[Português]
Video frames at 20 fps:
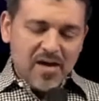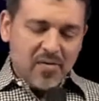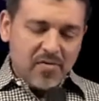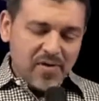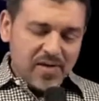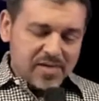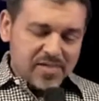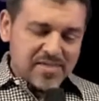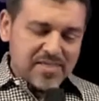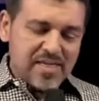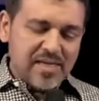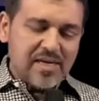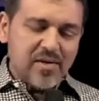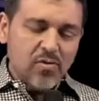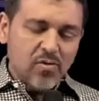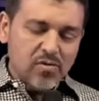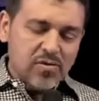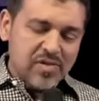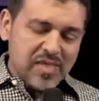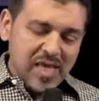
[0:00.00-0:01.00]
a
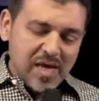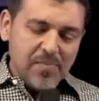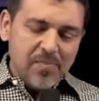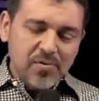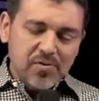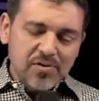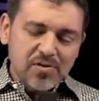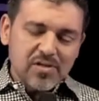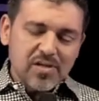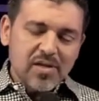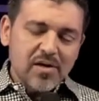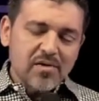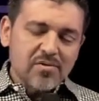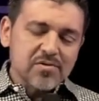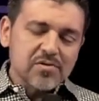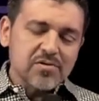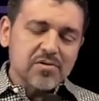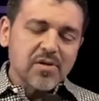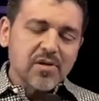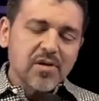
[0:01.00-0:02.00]
reconhecer o tempo de
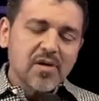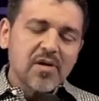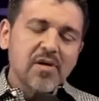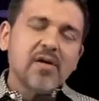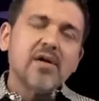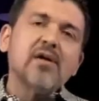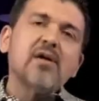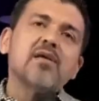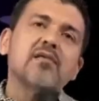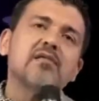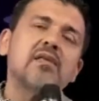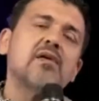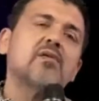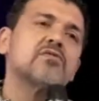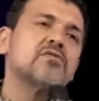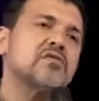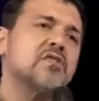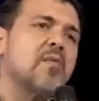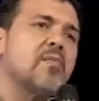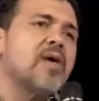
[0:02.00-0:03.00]
Deus.
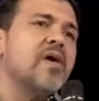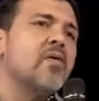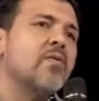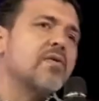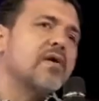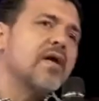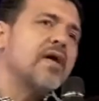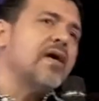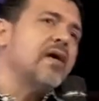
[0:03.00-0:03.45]
Deus também, eu